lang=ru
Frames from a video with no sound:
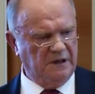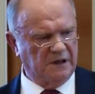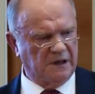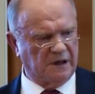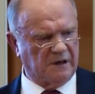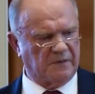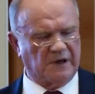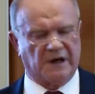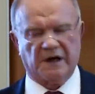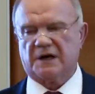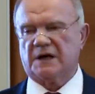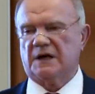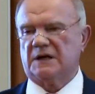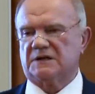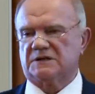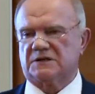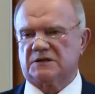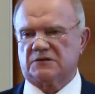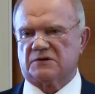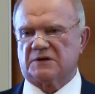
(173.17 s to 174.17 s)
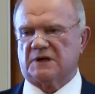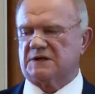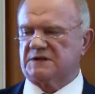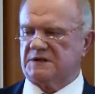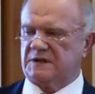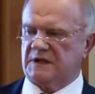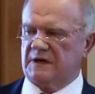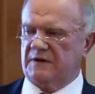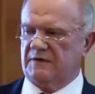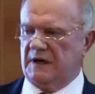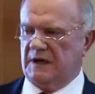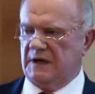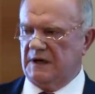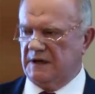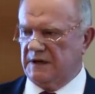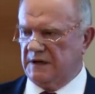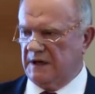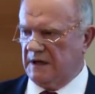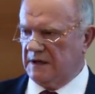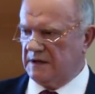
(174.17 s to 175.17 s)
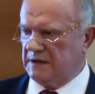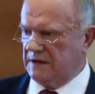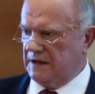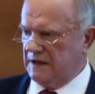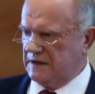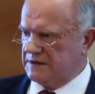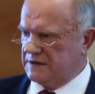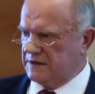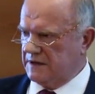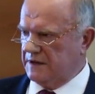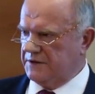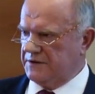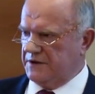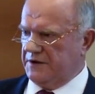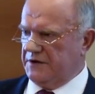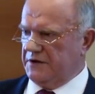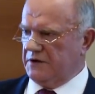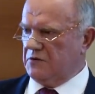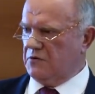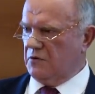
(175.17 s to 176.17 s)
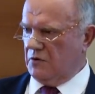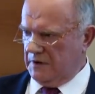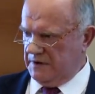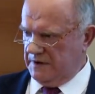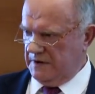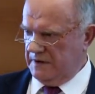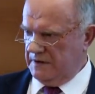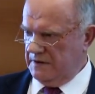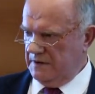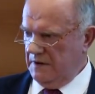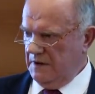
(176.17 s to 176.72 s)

американцы уже отставали от нас на 3 года.